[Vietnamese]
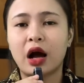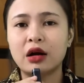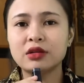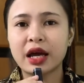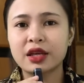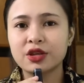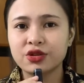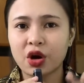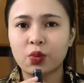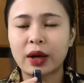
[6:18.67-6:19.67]
Ở đây
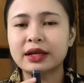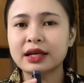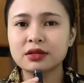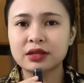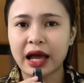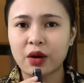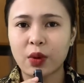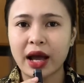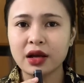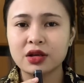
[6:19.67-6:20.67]
do khoảng cách xa
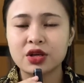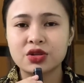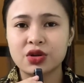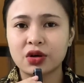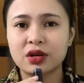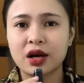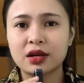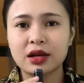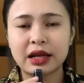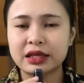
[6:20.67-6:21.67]
quá, cho
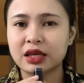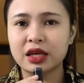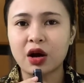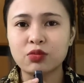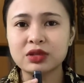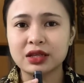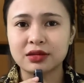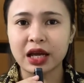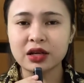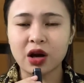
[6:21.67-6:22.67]
nên là chị không
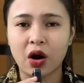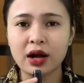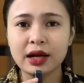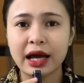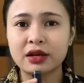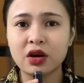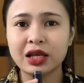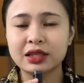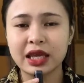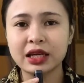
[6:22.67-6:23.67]
nhìn thấy rõ anh đó
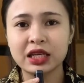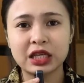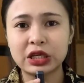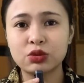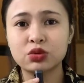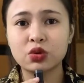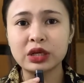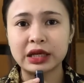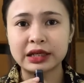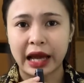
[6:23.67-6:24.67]
ảnh nhét cái gì vô
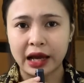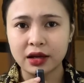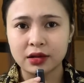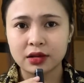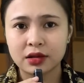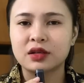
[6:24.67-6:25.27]
túi ảnh cả.